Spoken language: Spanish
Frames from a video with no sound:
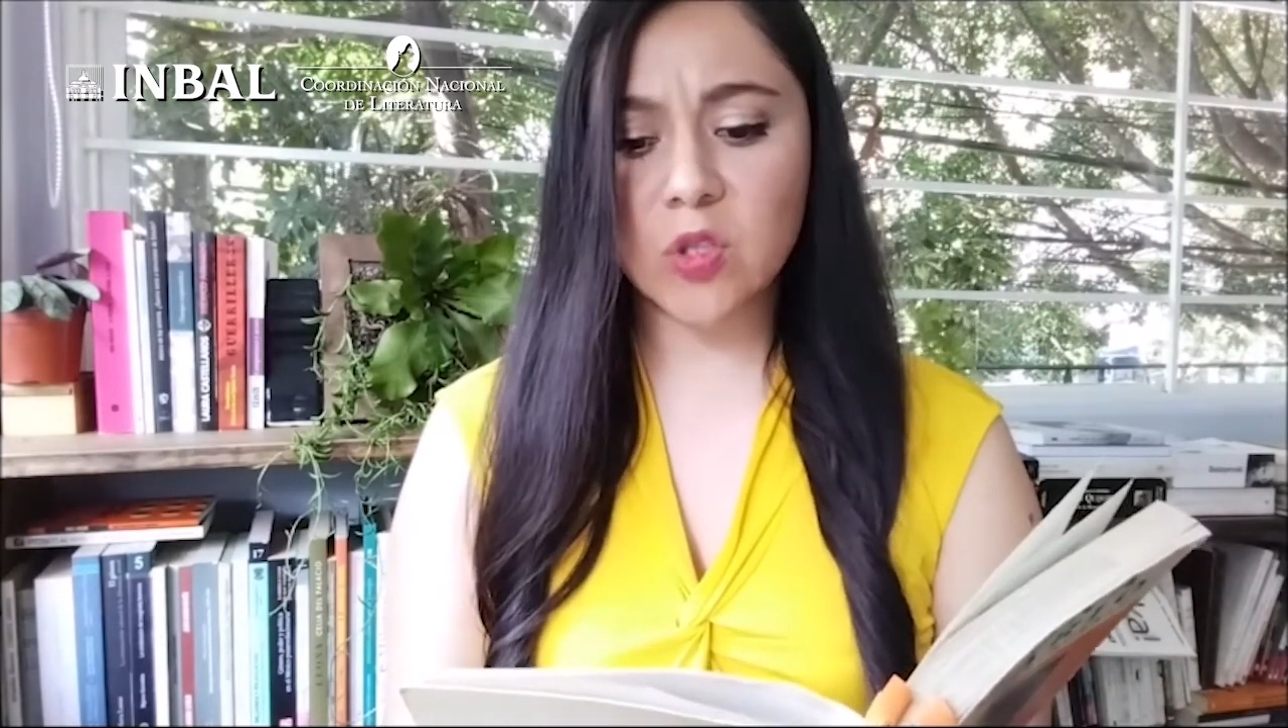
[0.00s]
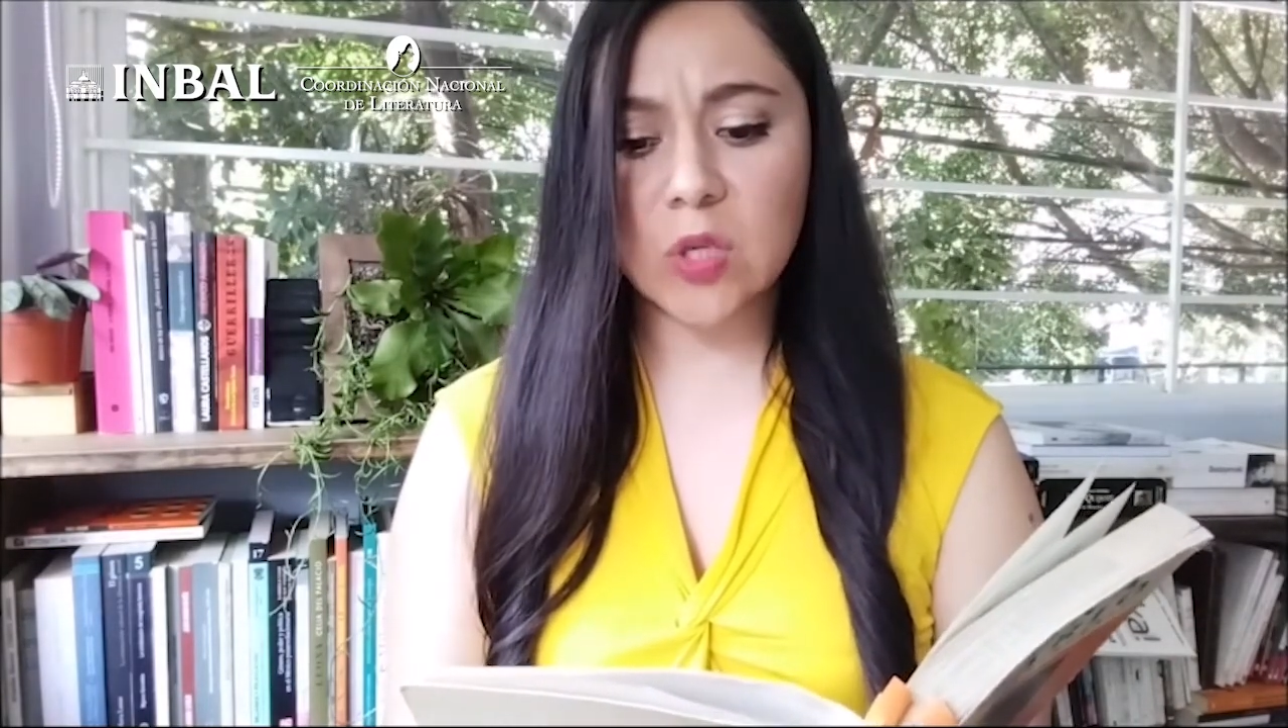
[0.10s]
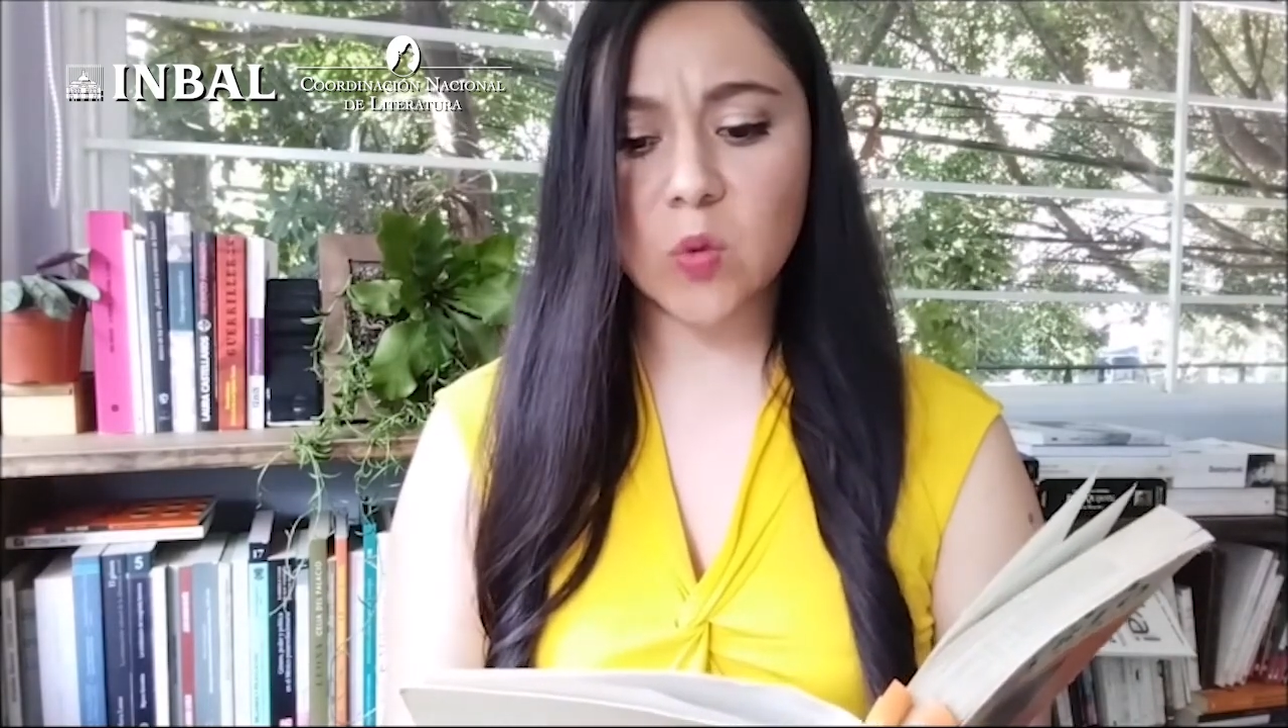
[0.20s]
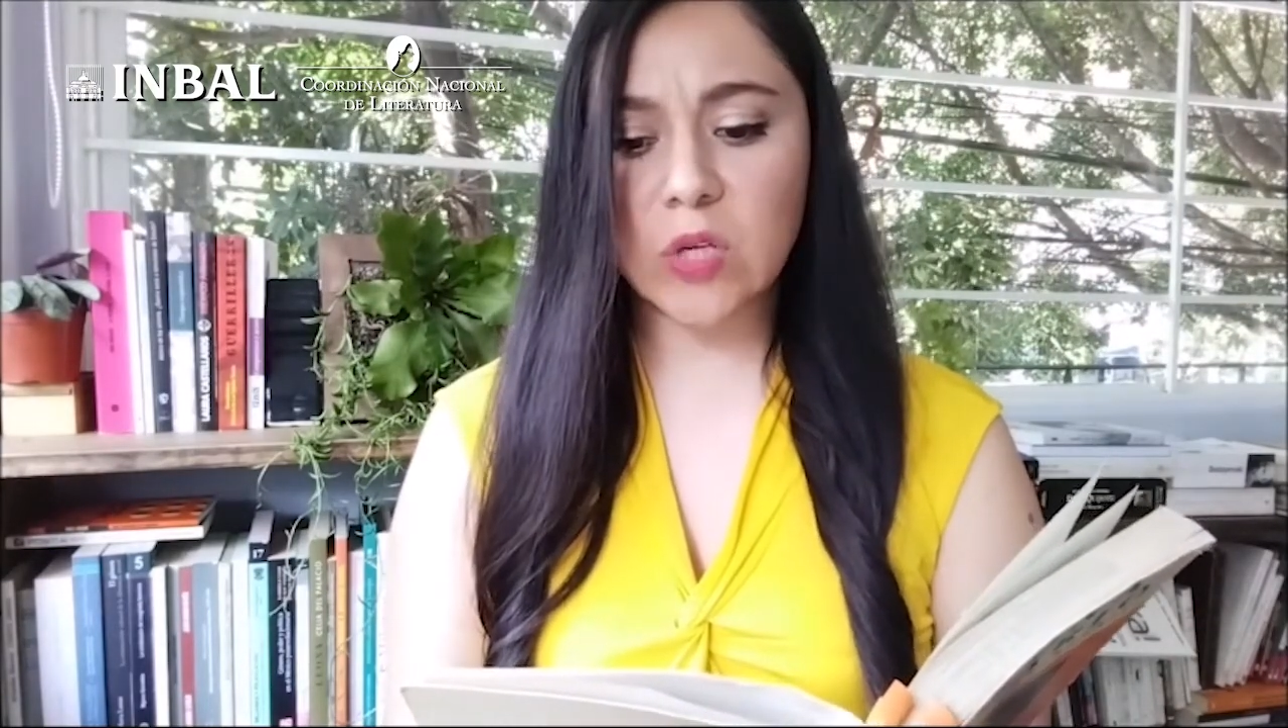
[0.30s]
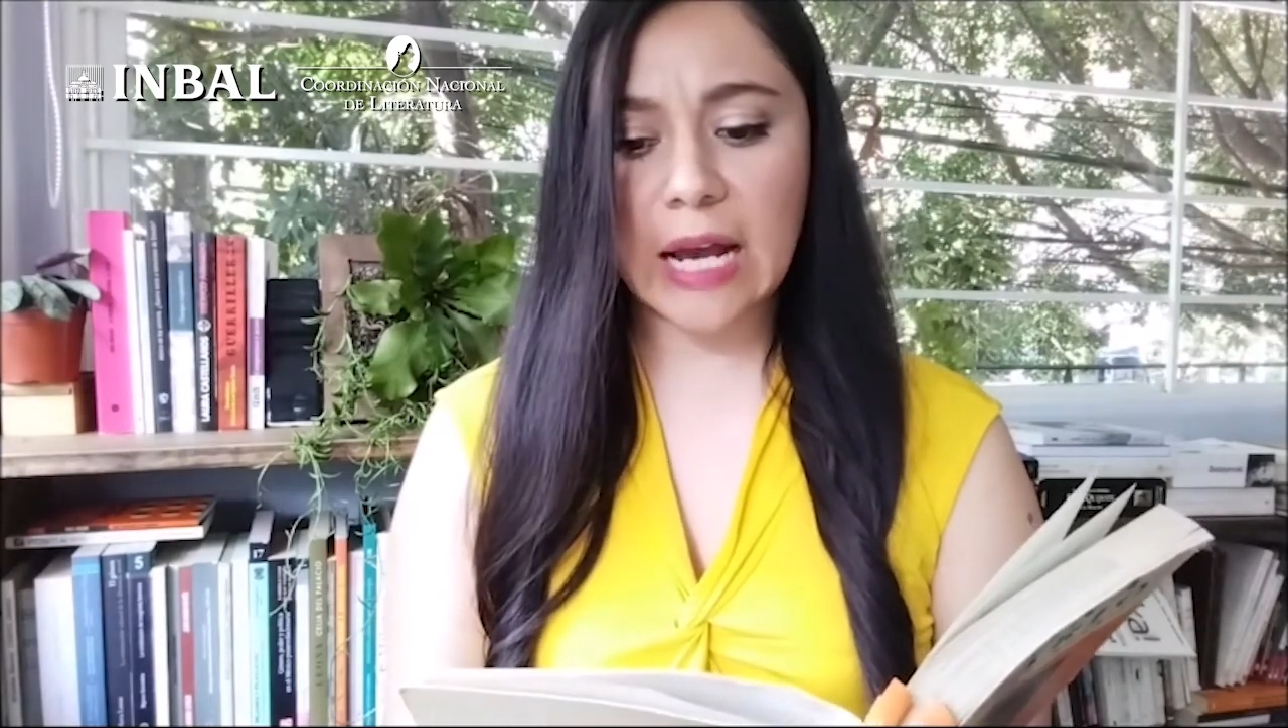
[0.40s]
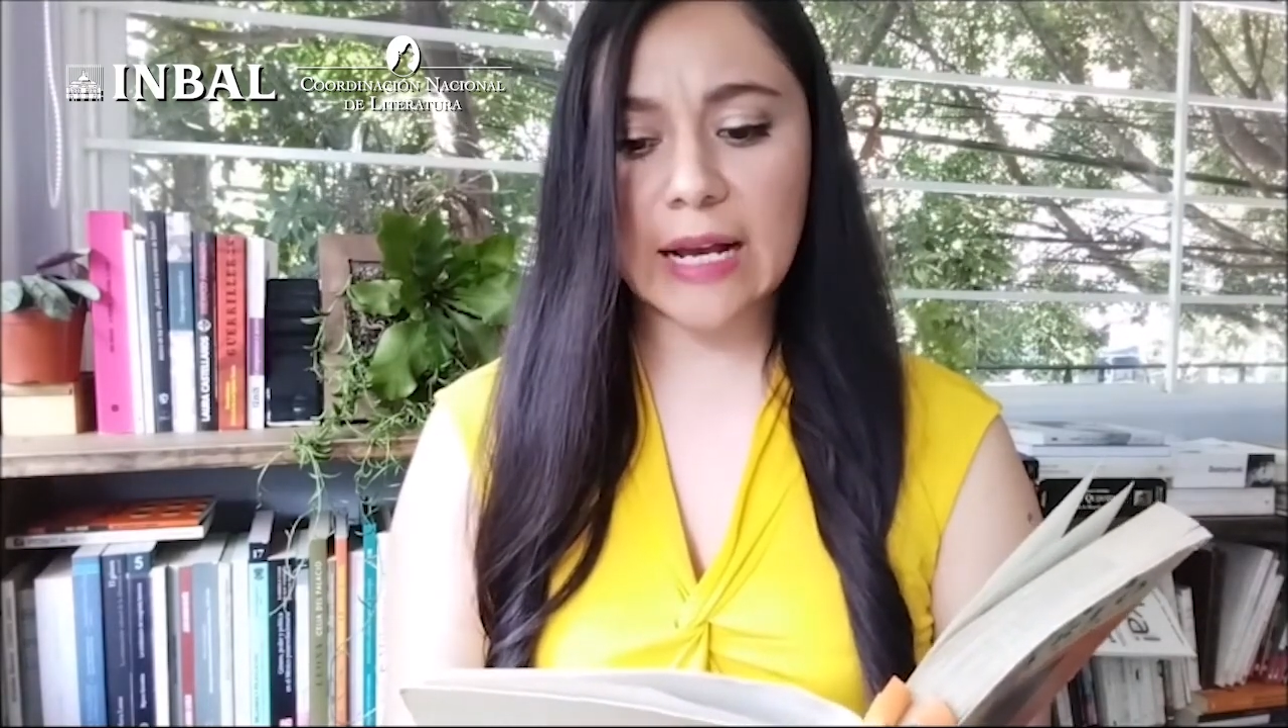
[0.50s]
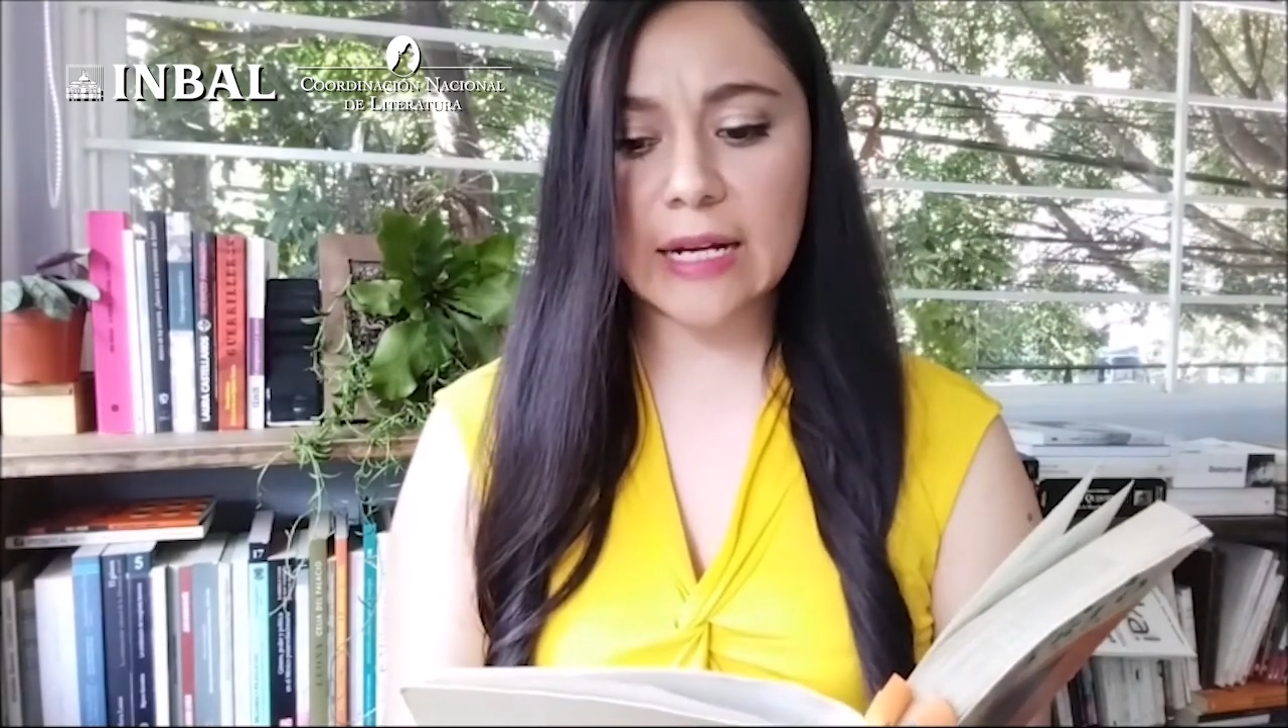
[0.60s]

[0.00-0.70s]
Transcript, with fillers: ninguna